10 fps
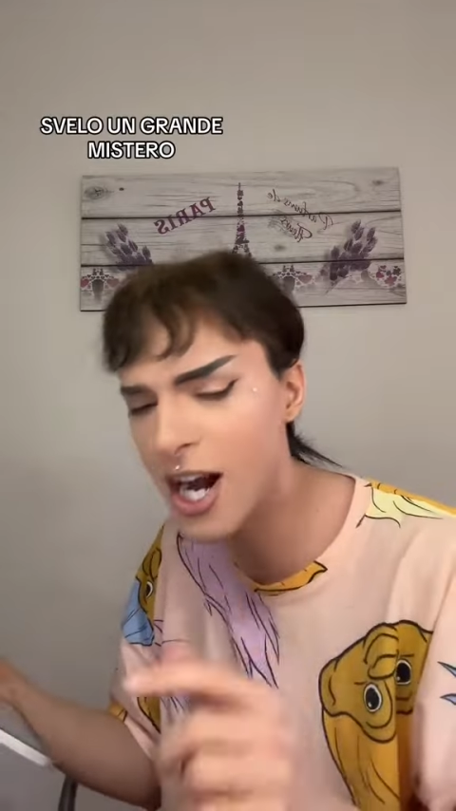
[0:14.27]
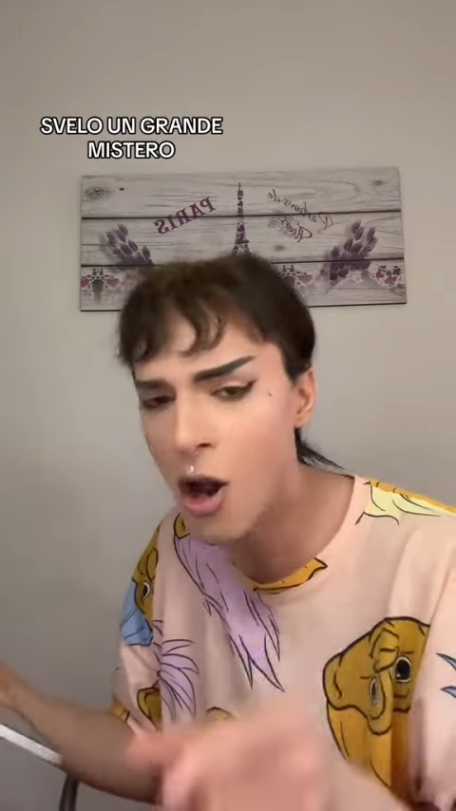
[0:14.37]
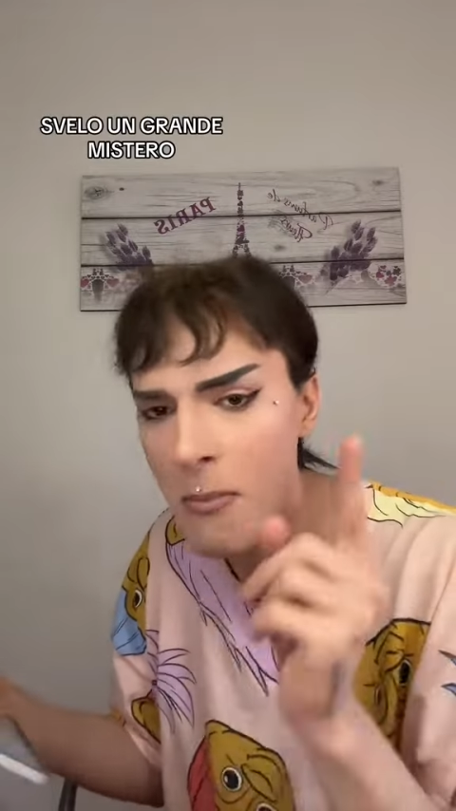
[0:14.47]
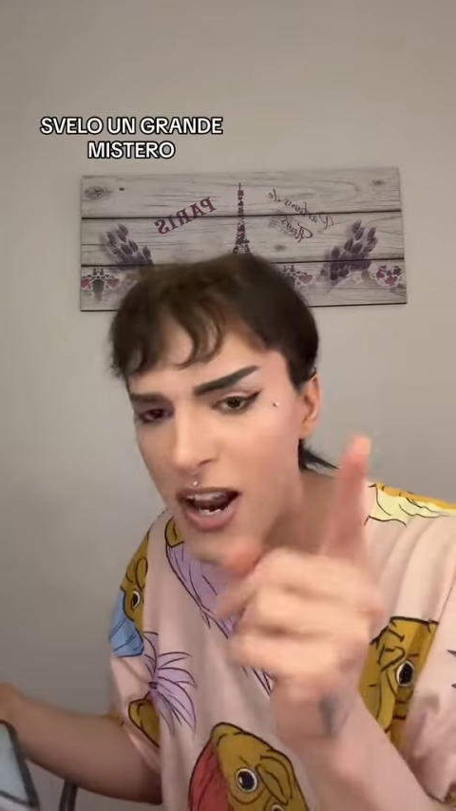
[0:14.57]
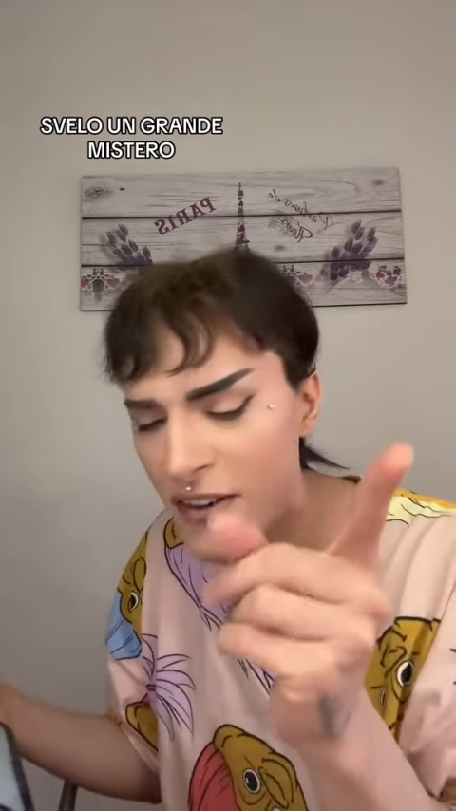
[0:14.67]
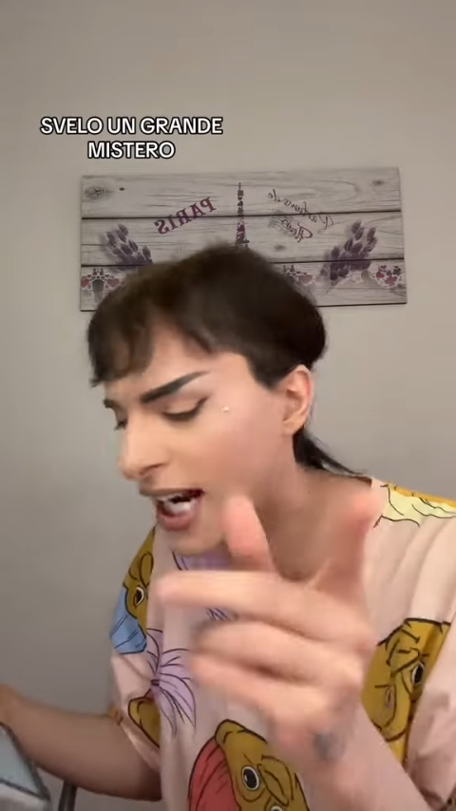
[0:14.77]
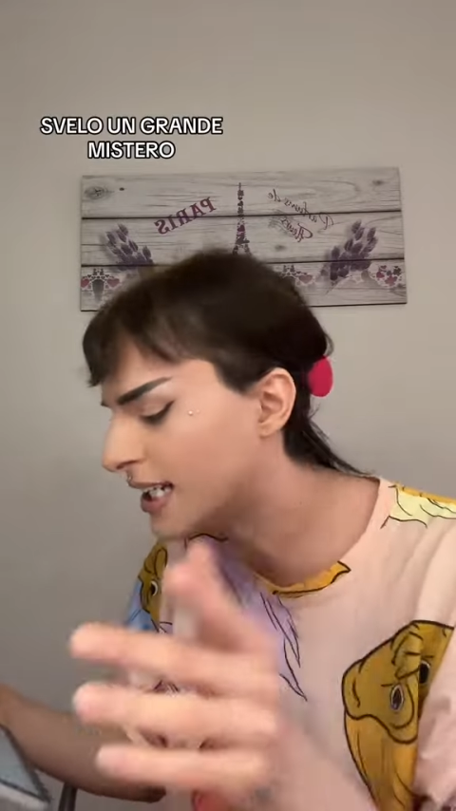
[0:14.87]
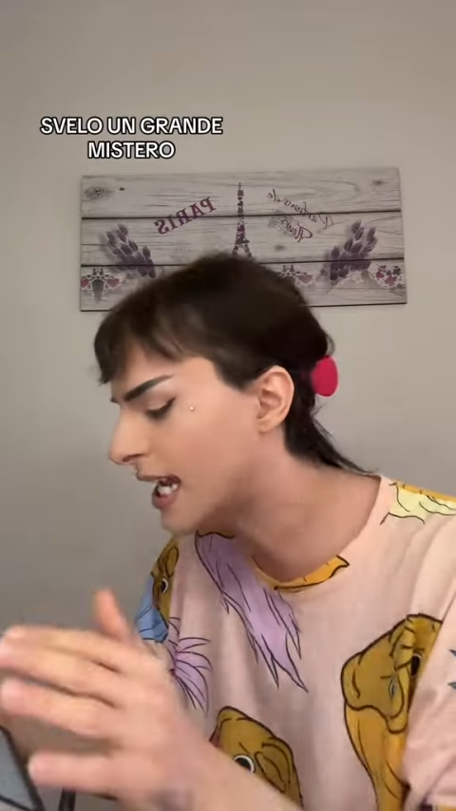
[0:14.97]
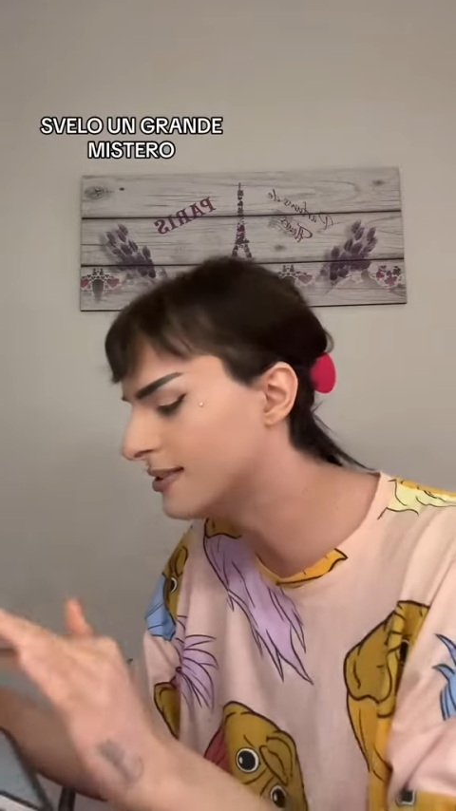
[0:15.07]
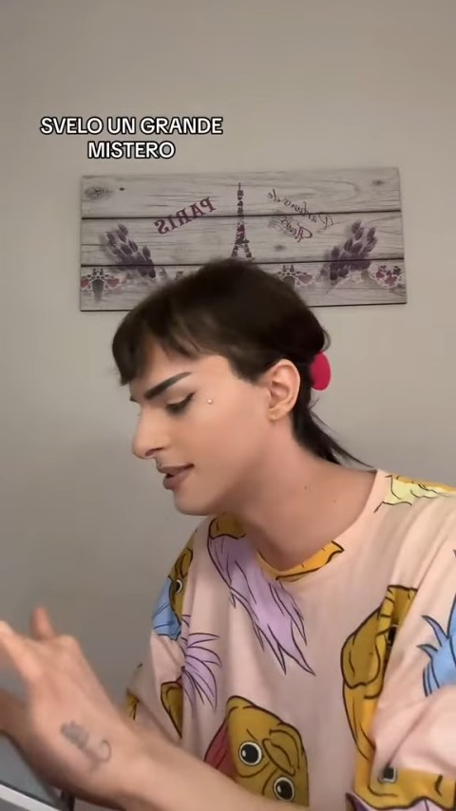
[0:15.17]
non me ne frega
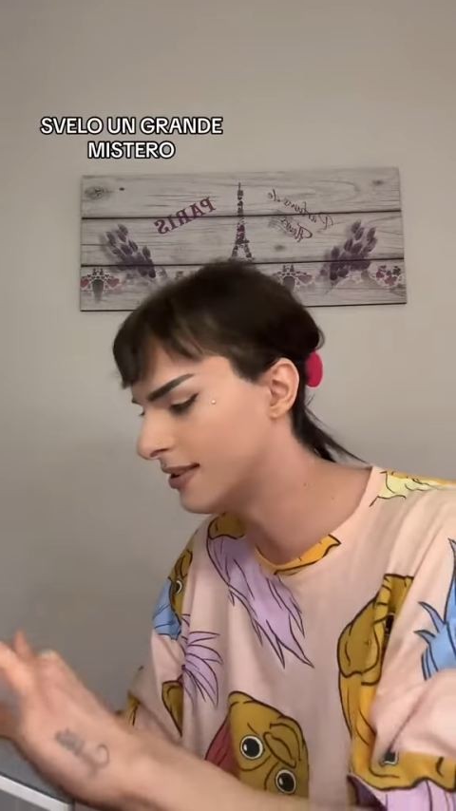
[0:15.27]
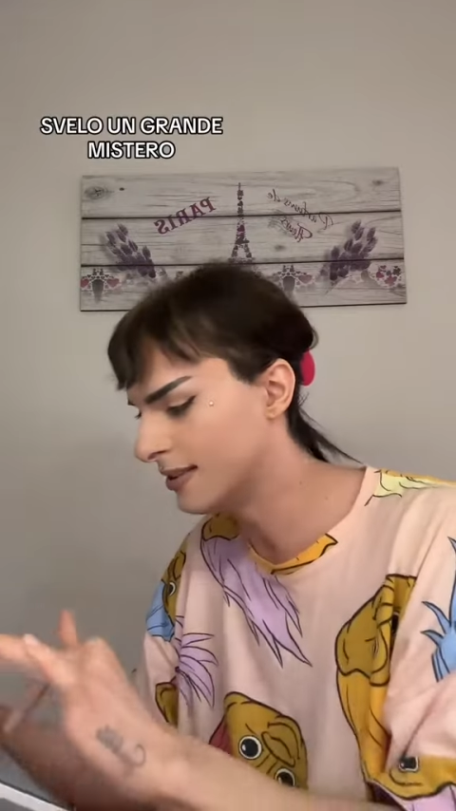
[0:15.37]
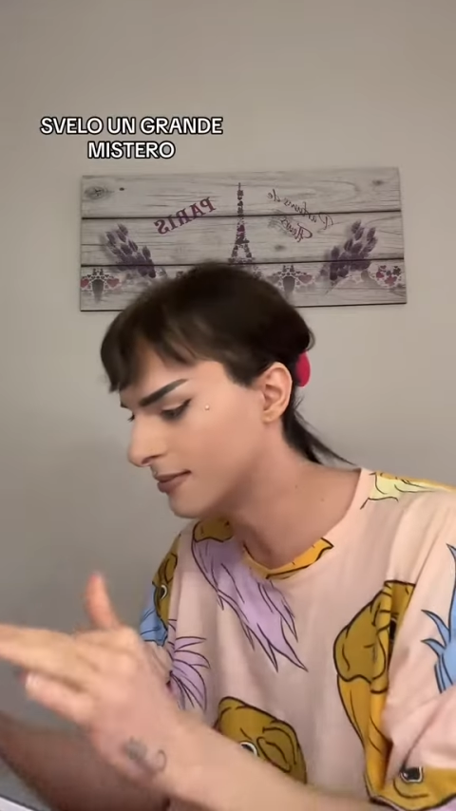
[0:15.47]
niente.